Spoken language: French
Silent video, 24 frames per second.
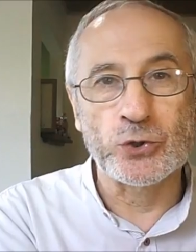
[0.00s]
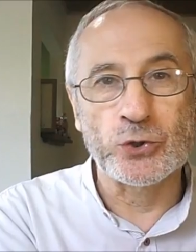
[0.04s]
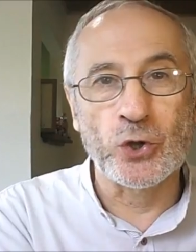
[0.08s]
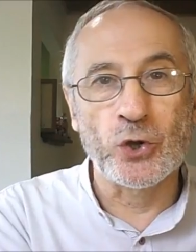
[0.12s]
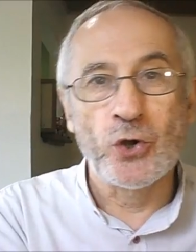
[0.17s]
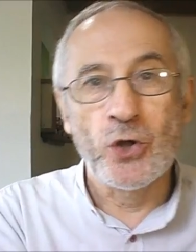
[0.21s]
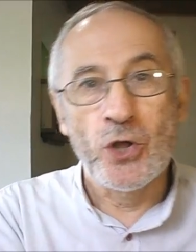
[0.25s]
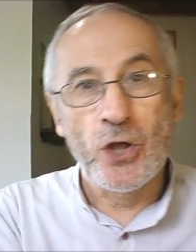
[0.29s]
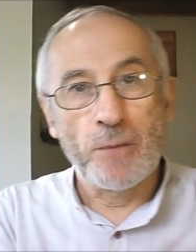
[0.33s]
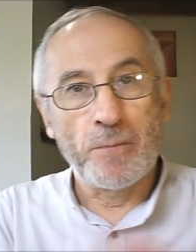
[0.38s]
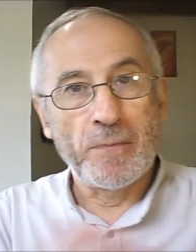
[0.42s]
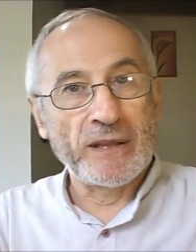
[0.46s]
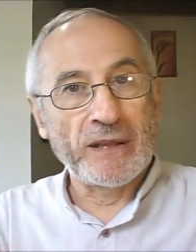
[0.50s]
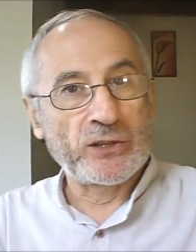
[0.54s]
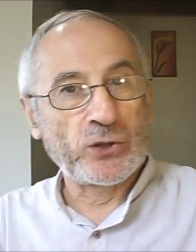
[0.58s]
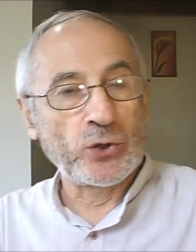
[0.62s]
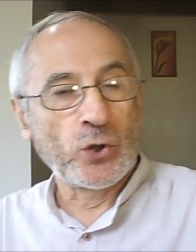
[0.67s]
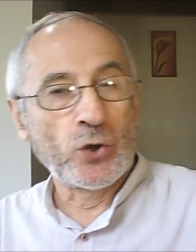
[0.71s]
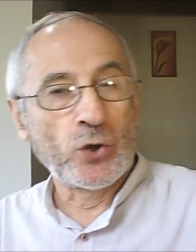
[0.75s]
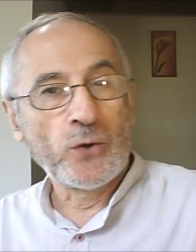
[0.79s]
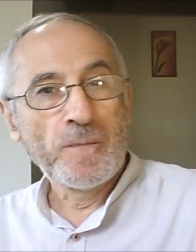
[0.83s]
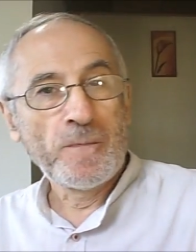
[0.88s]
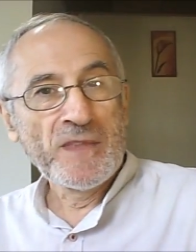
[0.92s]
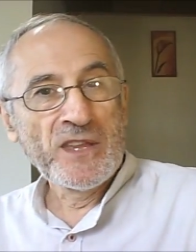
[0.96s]
temps,
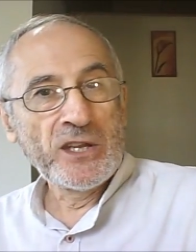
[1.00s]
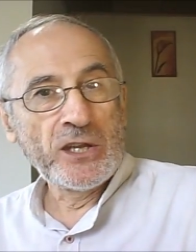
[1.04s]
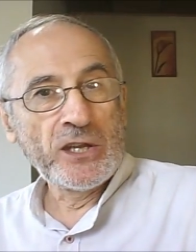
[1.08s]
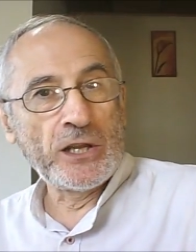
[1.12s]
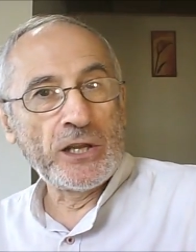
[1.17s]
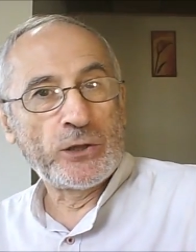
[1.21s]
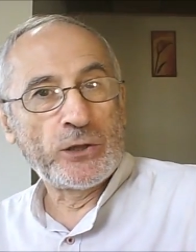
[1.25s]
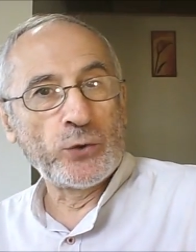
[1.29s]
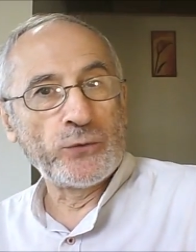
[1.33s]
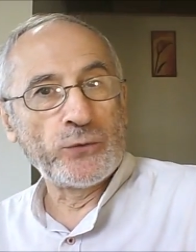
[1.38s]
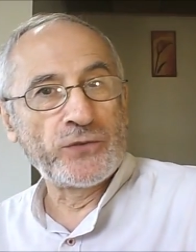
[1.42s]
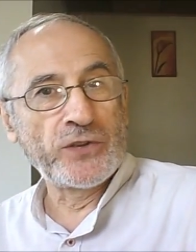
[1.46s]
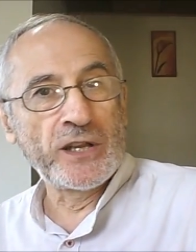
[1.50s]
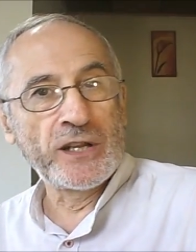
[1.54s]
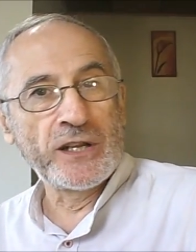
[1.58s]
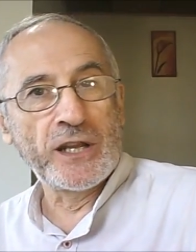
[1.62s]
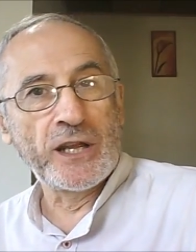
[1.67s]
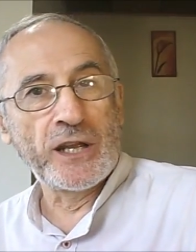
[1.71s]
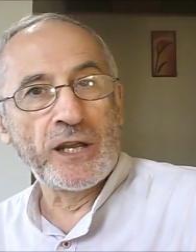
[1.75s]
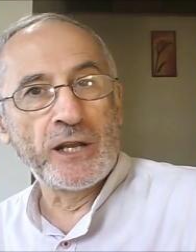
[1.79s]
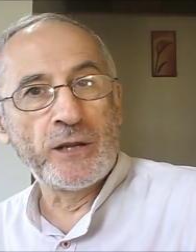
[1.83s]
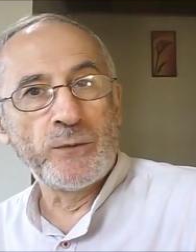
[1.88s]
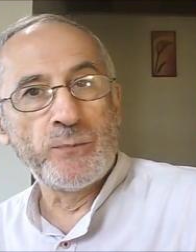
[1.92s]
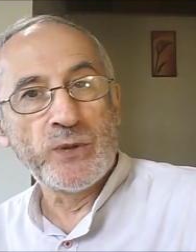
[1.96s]
maintenant ils deviennent
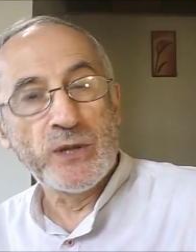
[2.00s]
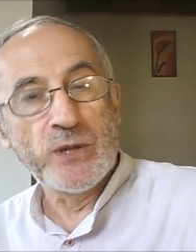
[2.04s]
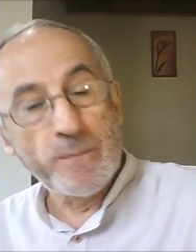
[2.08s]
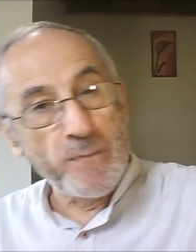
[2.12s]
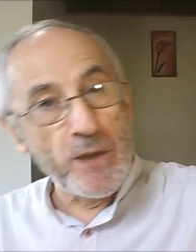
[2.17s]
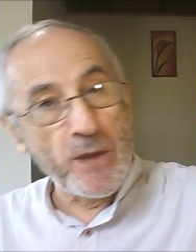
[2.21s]
ennemis.